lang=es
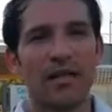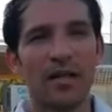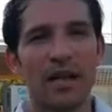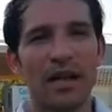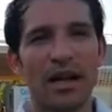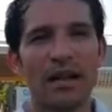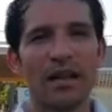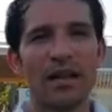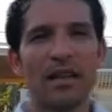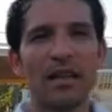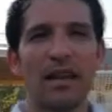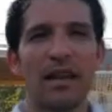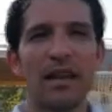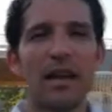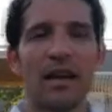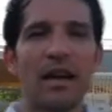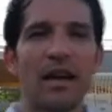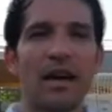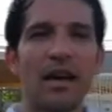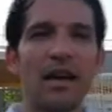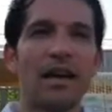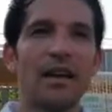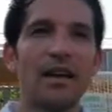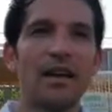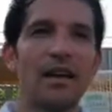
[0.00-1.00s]

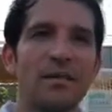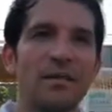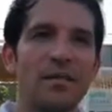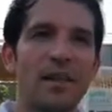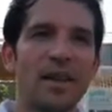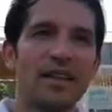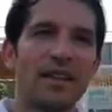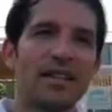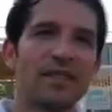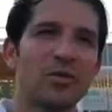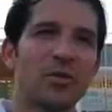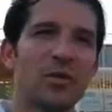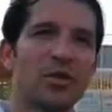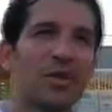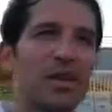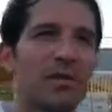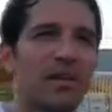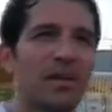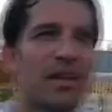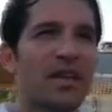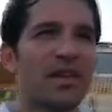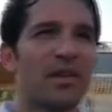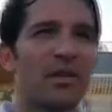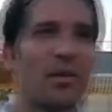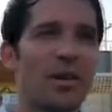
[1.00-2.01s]
Valencia, en Madrid estuve también
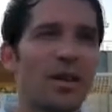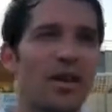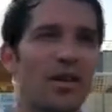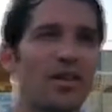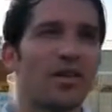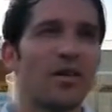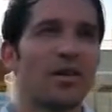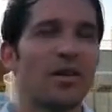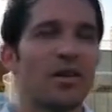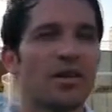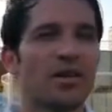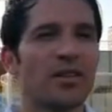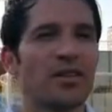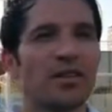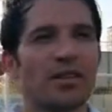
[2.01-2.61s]
año y medio,